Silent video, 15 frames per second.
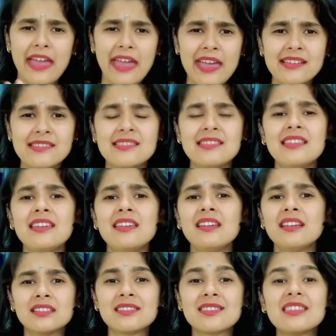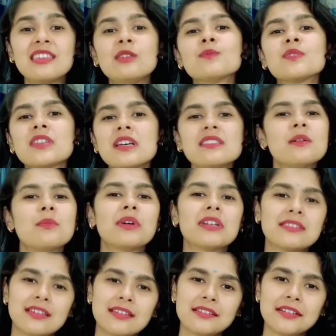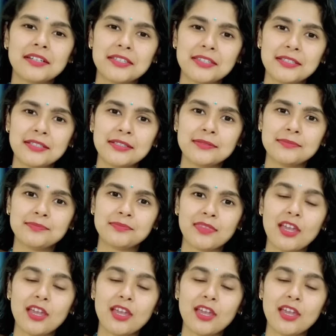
ऐसे स्कीम्स का समर्थन करते हैं